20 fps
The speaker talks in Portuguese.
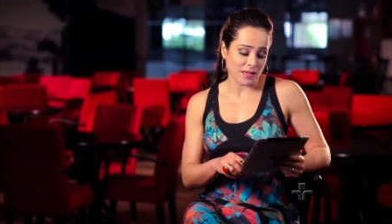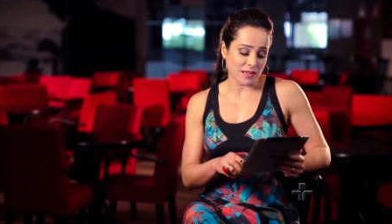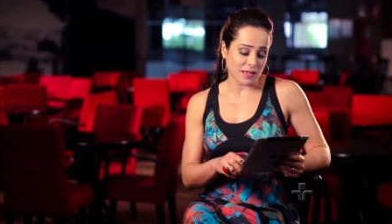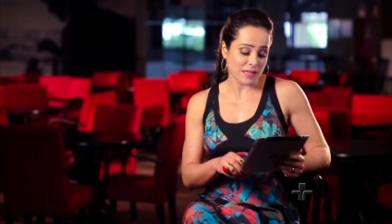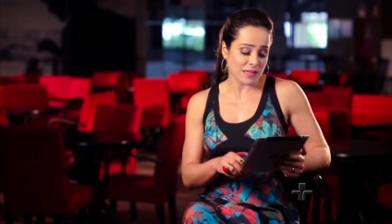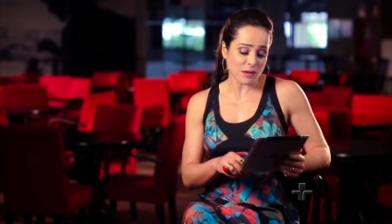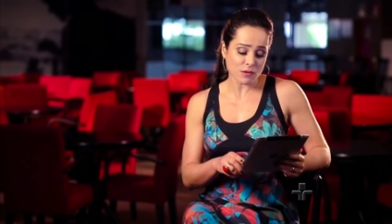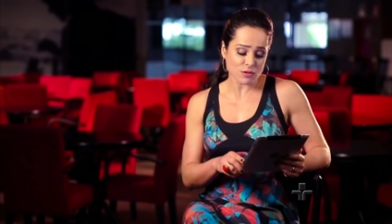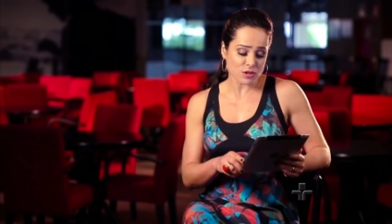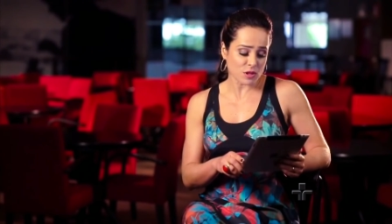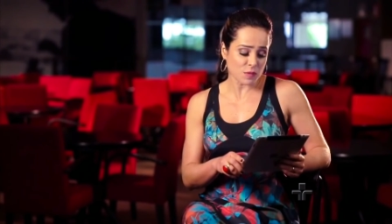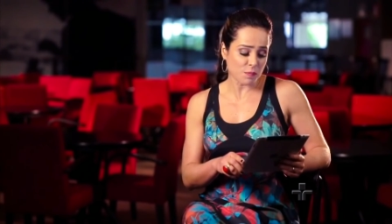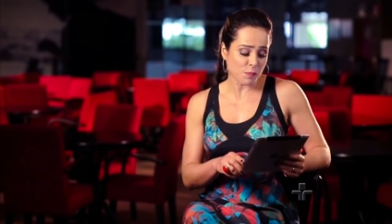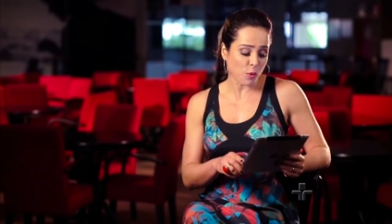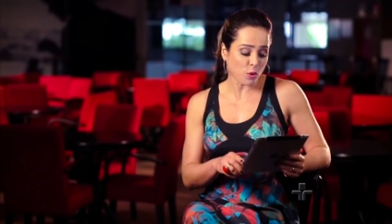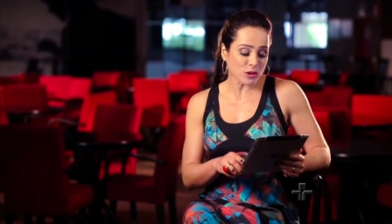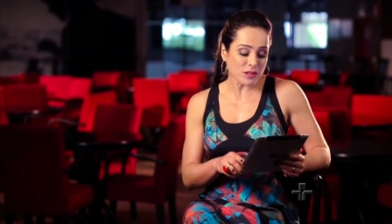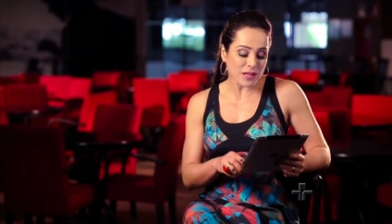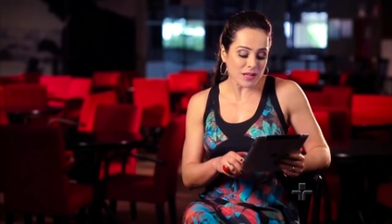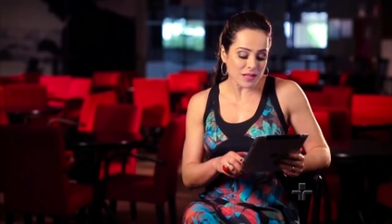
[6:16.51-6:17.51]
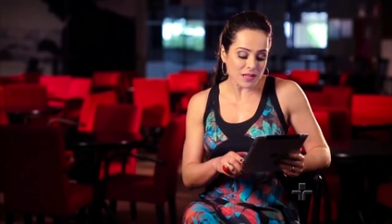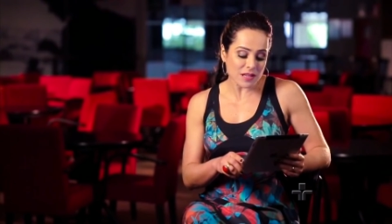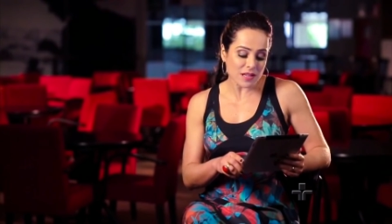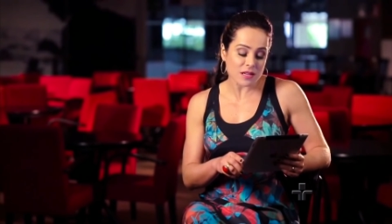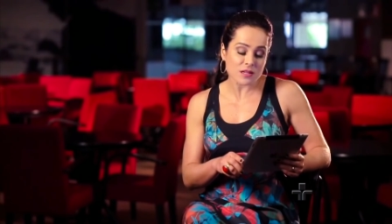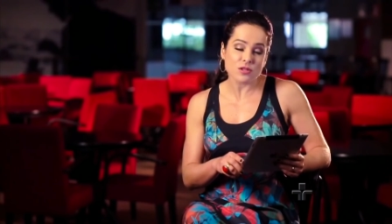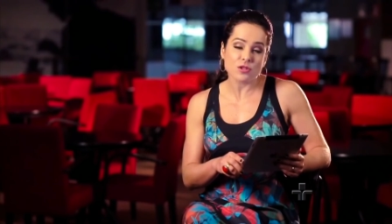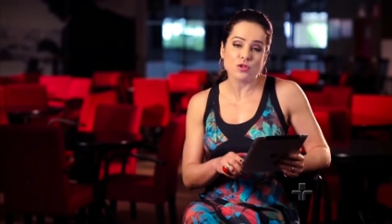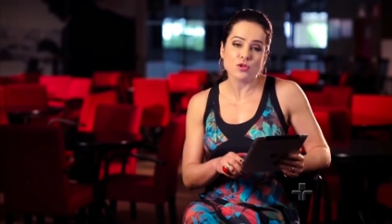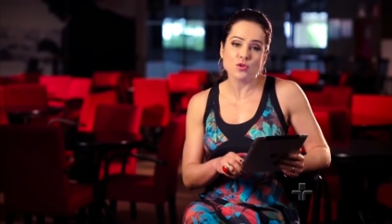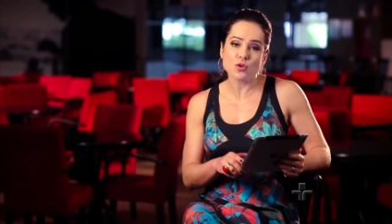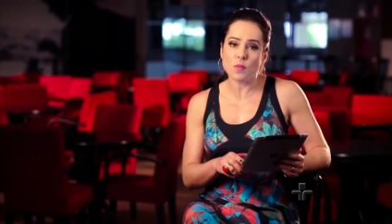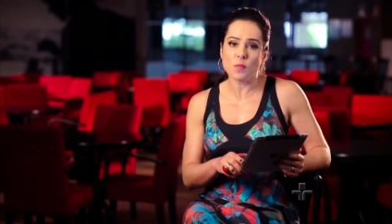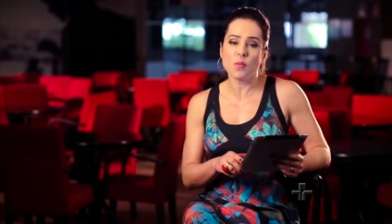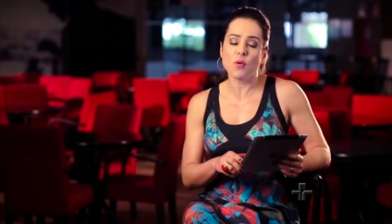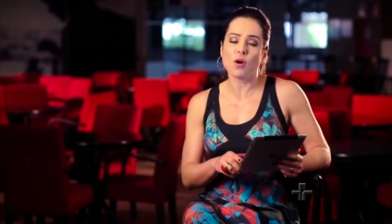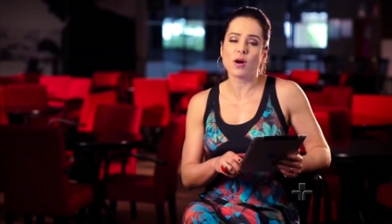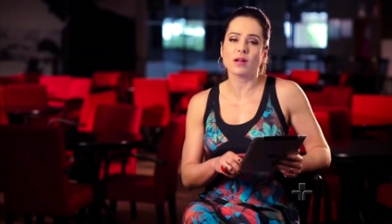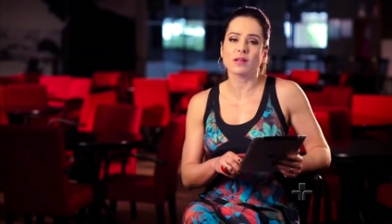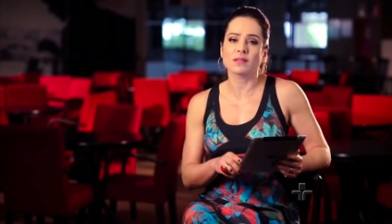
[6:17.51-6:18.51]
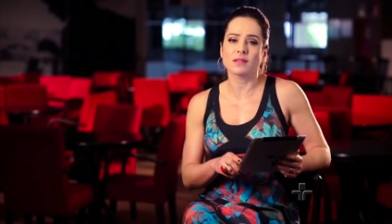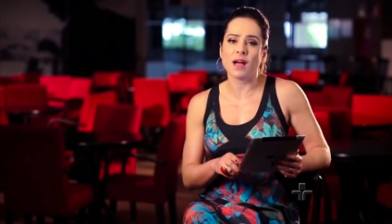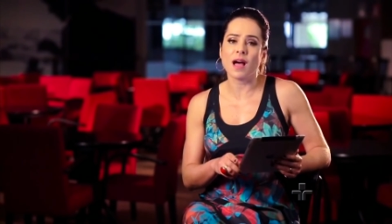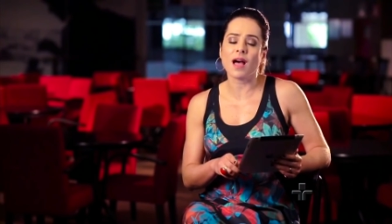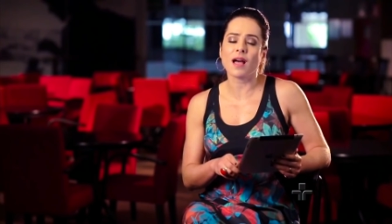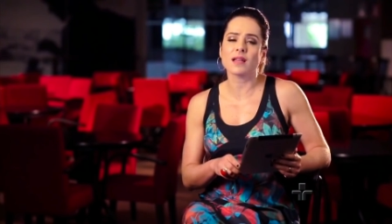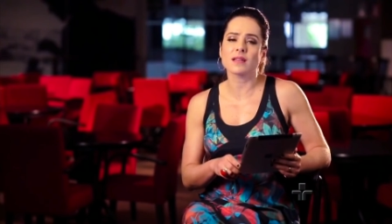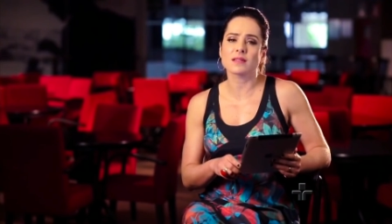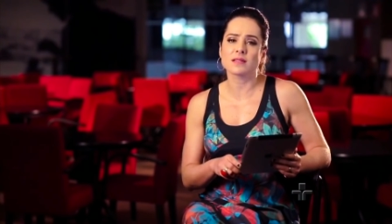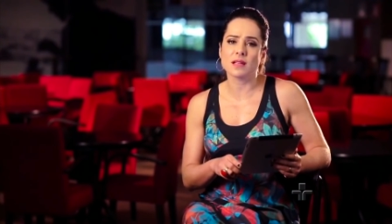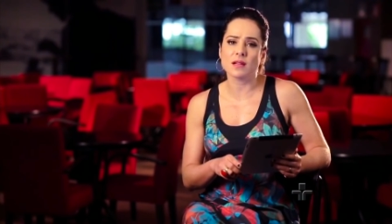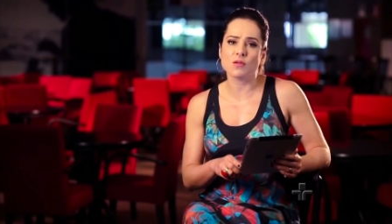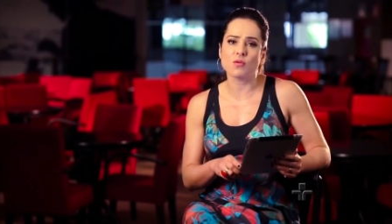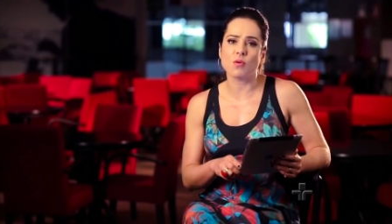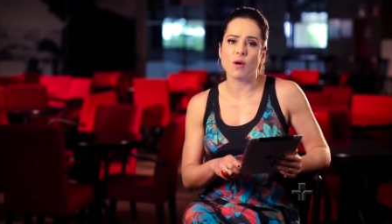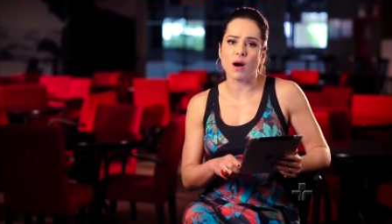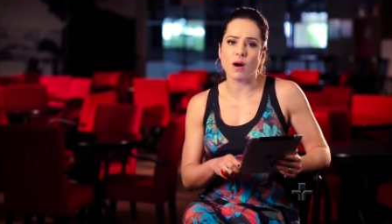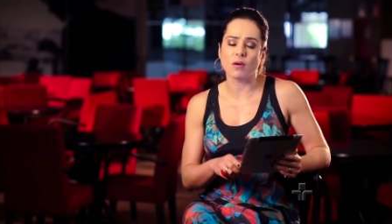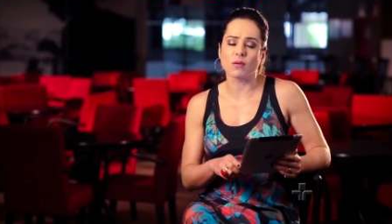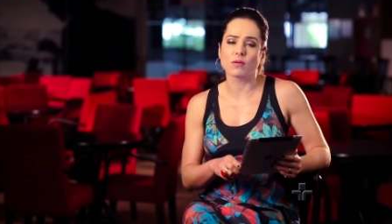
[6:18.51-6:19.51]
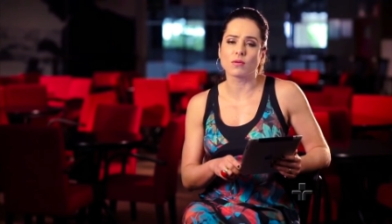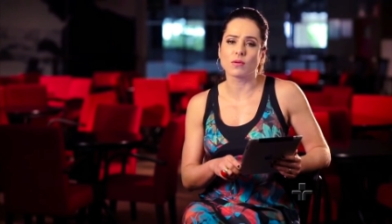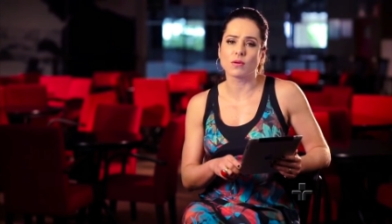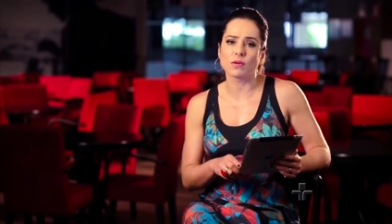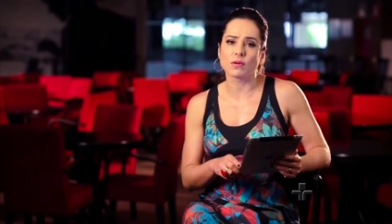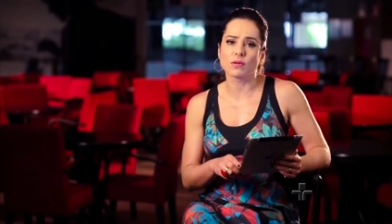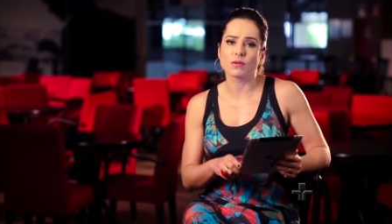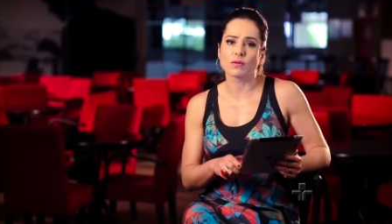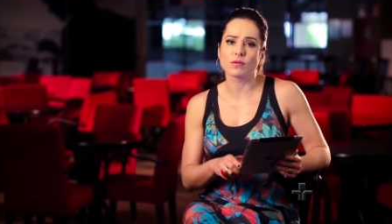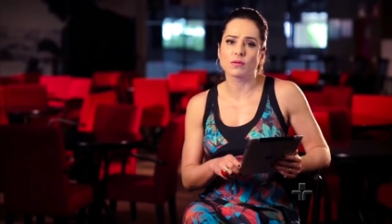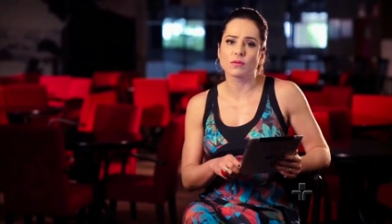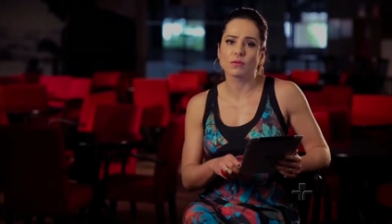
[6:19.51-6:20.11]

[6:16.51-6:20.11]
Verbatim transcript: que não se poderia suportar sem o álcool.